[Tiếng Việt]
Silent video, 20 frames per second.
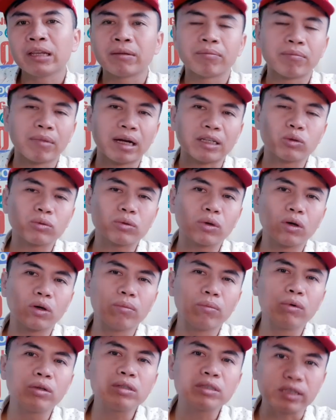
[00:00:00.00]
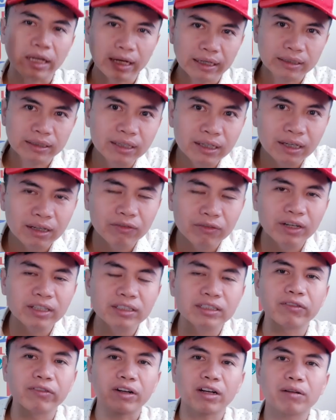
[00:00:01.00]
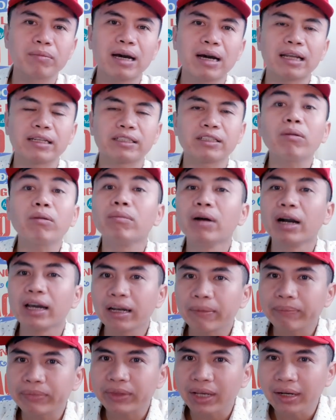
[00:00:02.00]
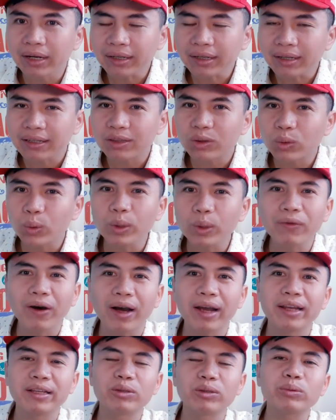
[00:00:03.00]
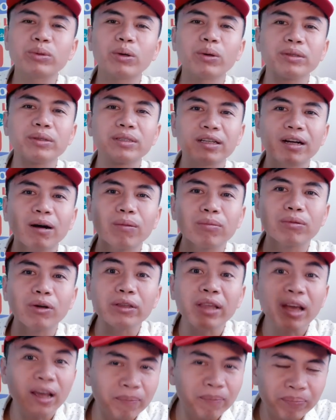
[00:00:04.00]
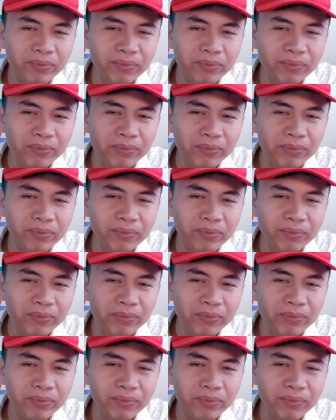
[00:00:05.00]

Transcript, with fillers: mà chúng tôi muốn sẻ chia với anh chị và các bạn trong 10 năm tới. Tuy vậy chúng tôi không nói thêm